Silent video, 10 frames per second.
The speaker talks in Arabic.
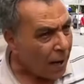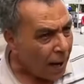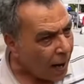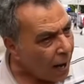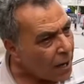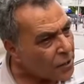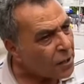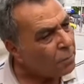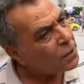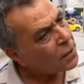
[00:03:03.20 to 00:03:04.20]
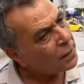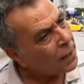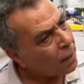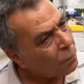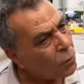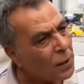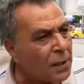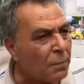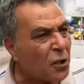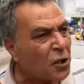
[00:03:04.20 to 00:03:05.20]
حاجه باش ننتخبوا
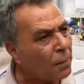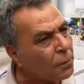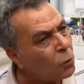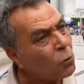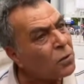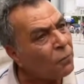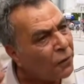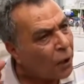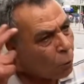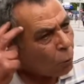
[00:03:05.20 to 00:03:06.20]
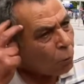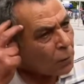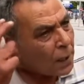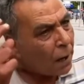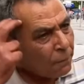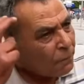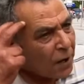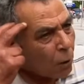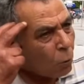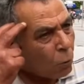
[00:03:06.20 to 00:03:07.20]
يلزمنا الشعب التونسي نفيقوا
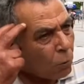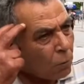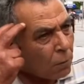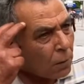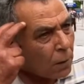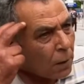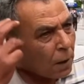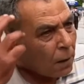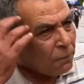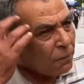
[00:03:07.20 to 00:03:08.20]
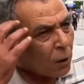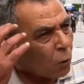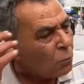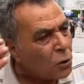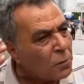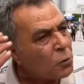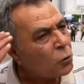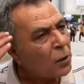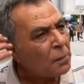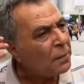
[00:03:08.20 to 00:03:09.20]
نفيقوا نفيقوا مش نمشوا
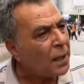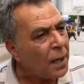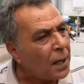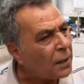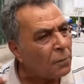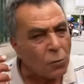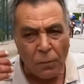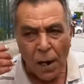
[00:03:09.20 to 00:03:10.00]
تحت المتاهات نمشوا